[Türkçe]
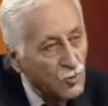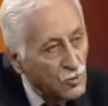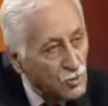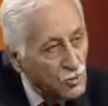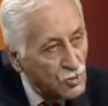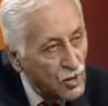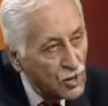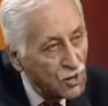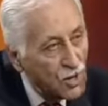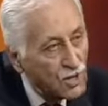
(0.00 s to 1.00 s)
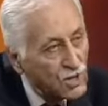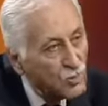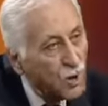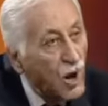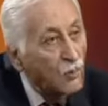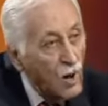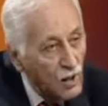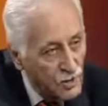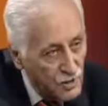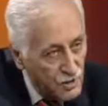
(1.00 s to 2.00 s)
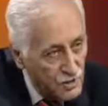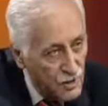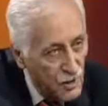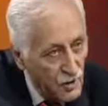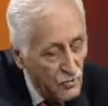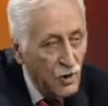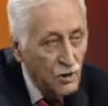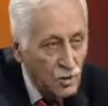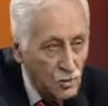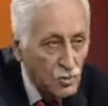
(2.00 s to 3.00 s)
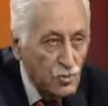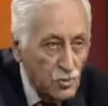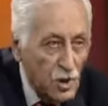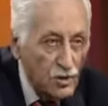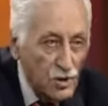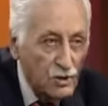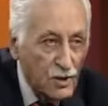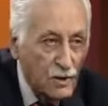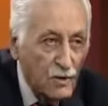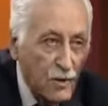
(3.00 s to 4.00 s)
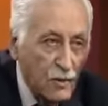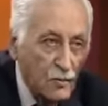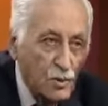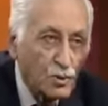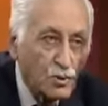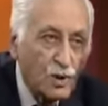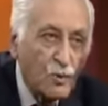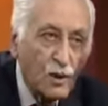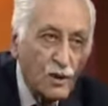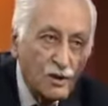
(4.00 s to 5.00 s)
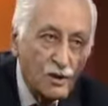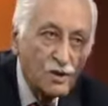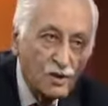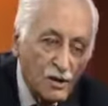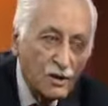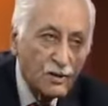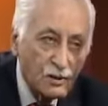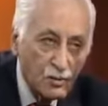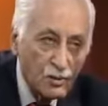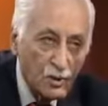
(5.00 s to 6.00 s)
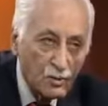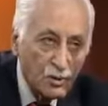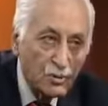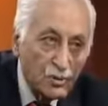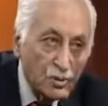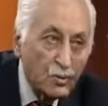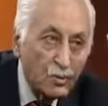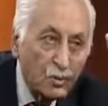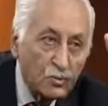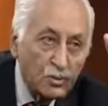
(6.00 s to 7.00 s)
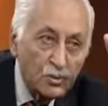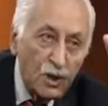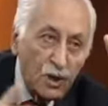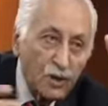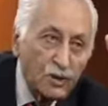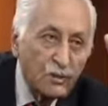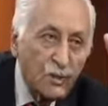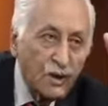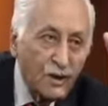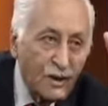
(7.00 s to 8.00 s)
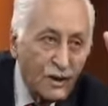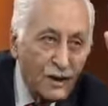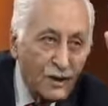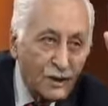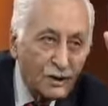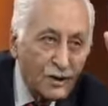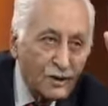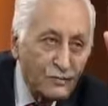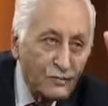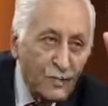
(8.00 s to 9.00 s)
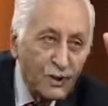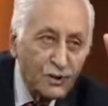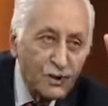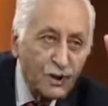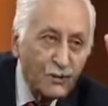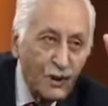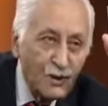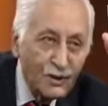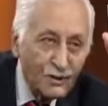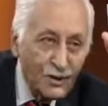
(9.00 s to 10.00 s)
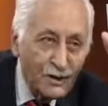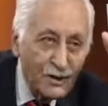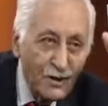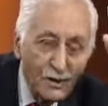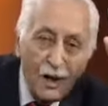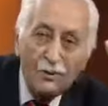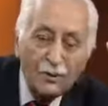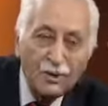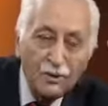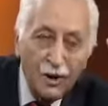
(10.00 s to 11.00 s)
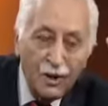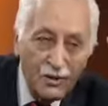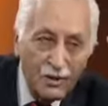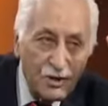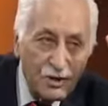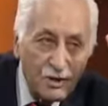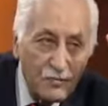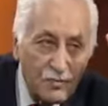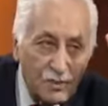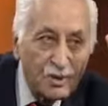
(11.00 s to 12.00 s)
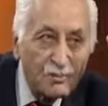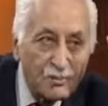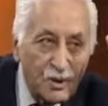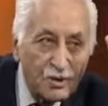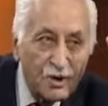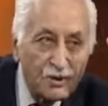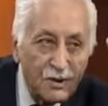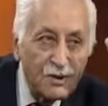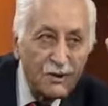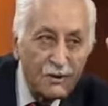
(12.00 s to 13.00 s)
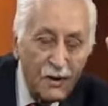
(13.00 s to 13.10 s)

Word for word: nüfus cüzdanında ismi Kamal'dır. Ve Atatürk gerçekten bütün Kemalleri eşeklikle suçlamıştır. Düşünebiliyor musunuz? Yahya Kemal eşek, Behçet Kemal eşek, Namık Kemal eşek. Kim eşek değil?